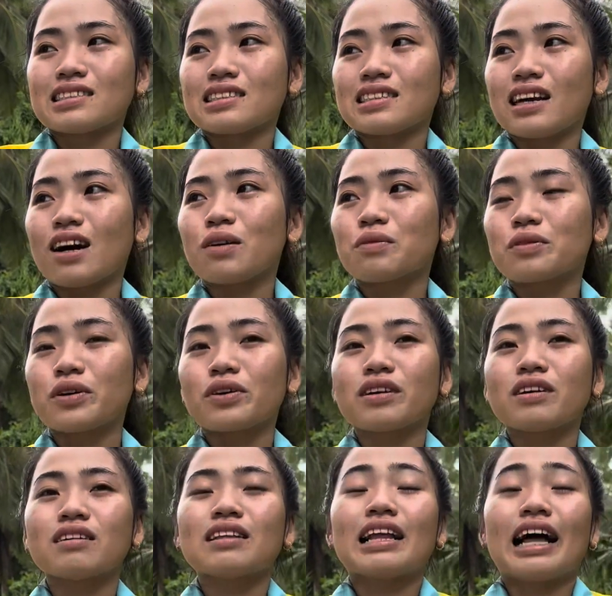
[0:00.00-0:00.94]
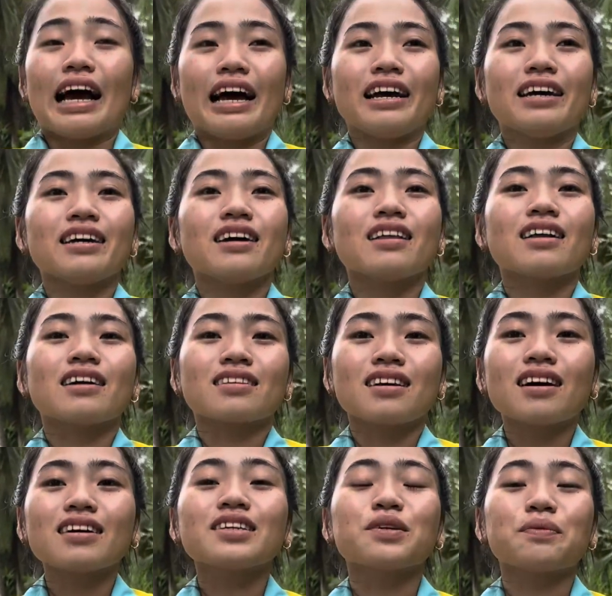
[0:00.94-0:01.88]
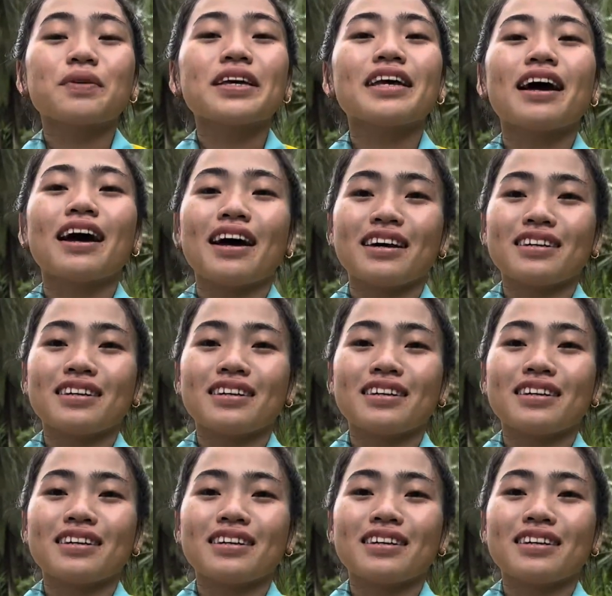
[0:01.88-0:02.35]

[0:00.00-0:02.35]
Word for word: dạ không nhiều khi lễ hay là tết thì mới về